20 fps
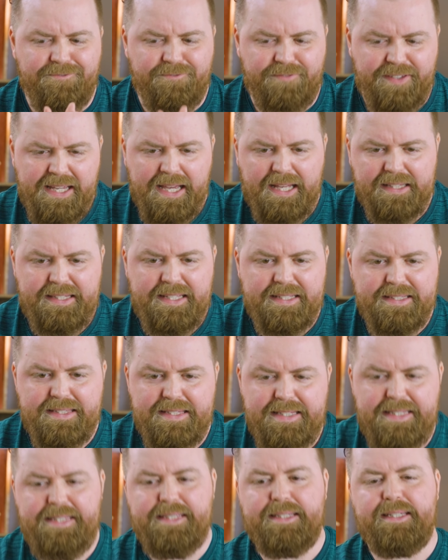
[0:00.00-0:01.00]
wir hatten
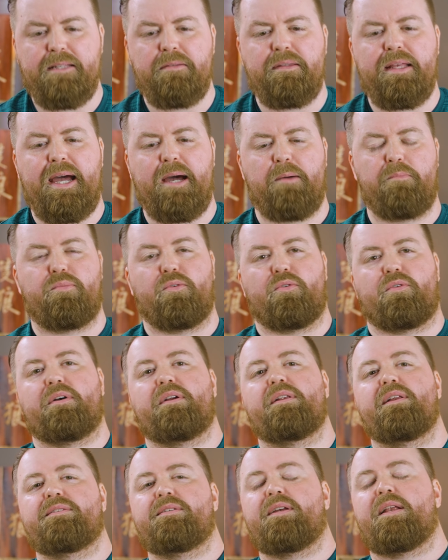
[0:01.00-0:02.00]
jetzt hier in Hamburg ein
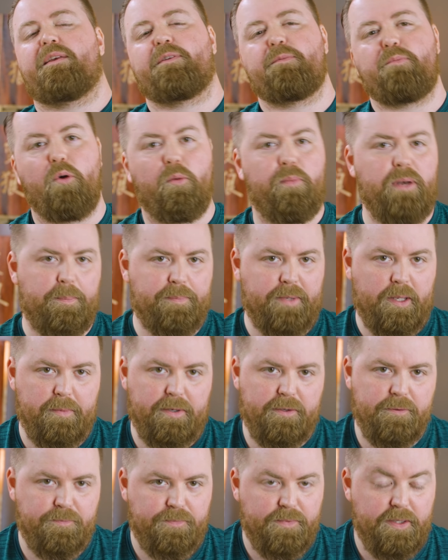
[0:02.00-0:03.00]
klitzekleines Problem
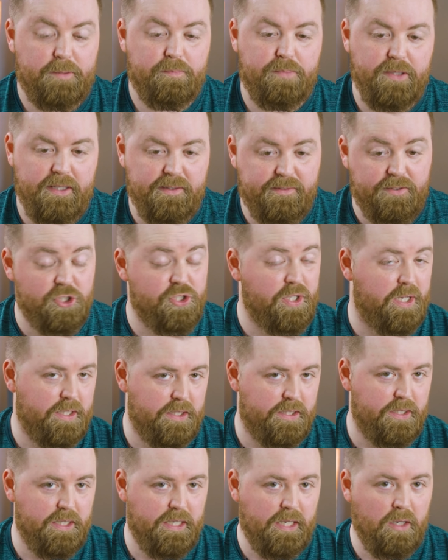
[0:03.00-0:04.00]
damit. Ich bin jetzt die
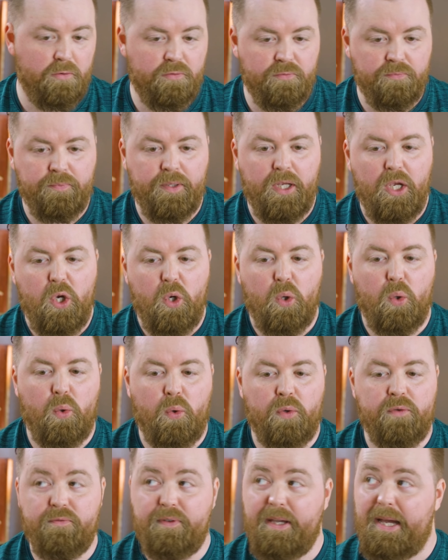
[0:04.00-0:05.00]
Strecke hier gelaufen
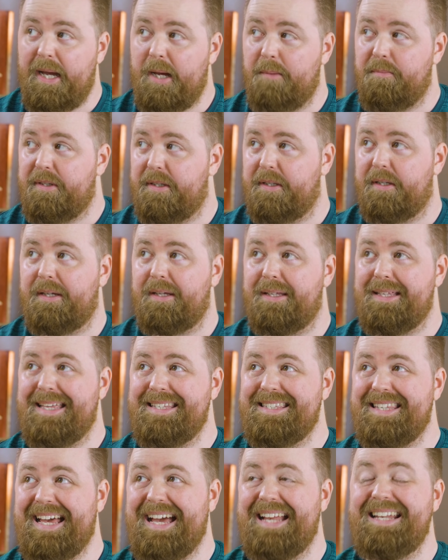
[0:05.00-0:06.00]
und wir haben hier
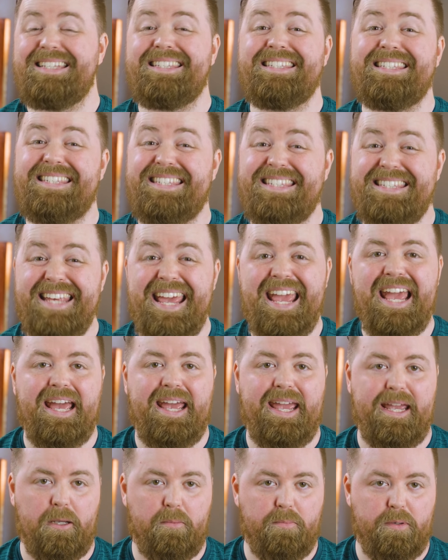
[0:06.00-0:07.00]
es alles
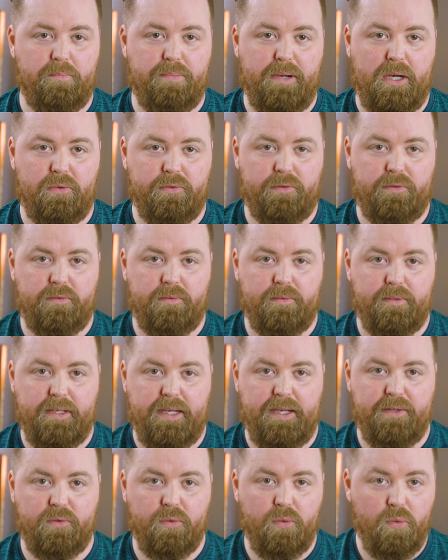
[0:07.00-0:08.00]
sehr eng bebaut.
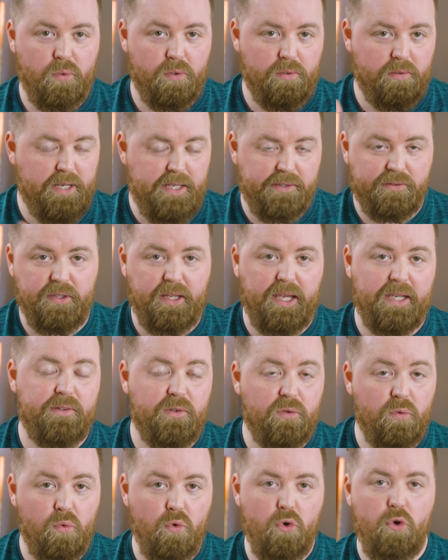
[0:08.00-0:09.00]
Also links und
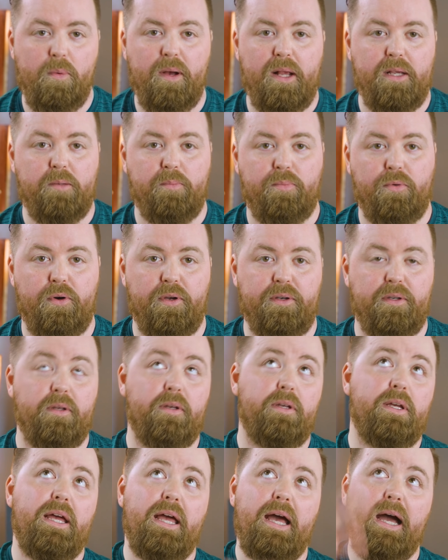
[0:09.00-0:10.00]
rechts überall
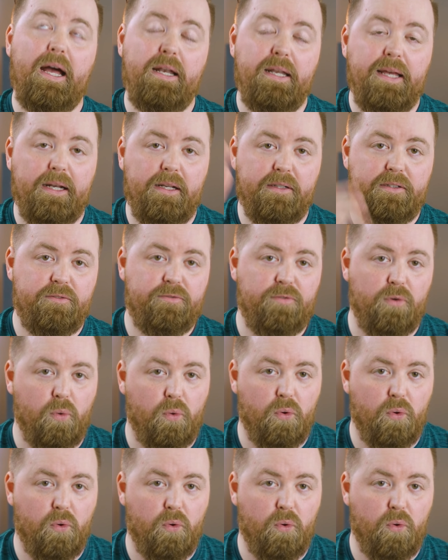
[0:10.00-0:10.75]
Gebäude, alle relativ